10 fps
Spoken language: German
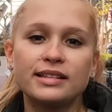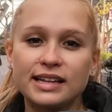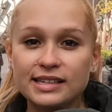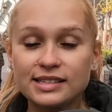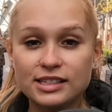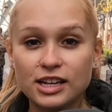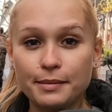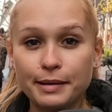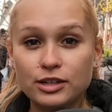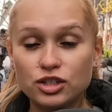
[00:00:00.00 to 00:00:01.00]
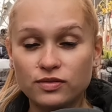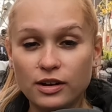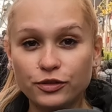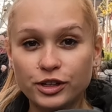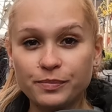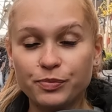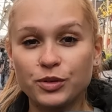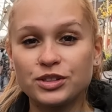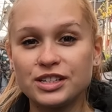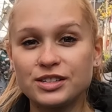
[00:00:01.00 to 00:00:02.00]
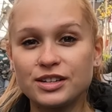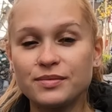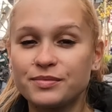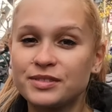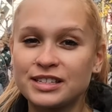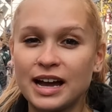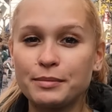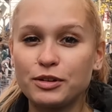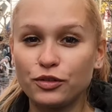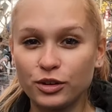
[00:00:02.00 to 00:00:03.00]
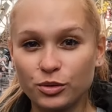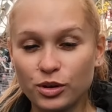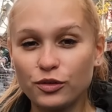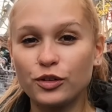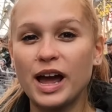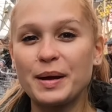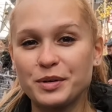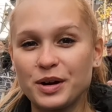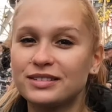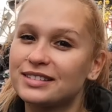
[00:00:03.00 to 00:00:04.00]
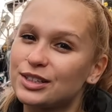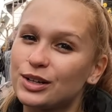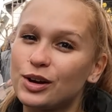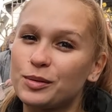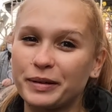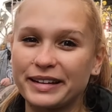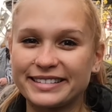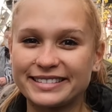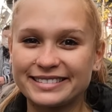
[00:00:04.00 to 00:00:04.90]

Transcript: Das sind die japanischen Waffeln und diese, diese haben die Figur von einem Gott und das soll Glück bringen.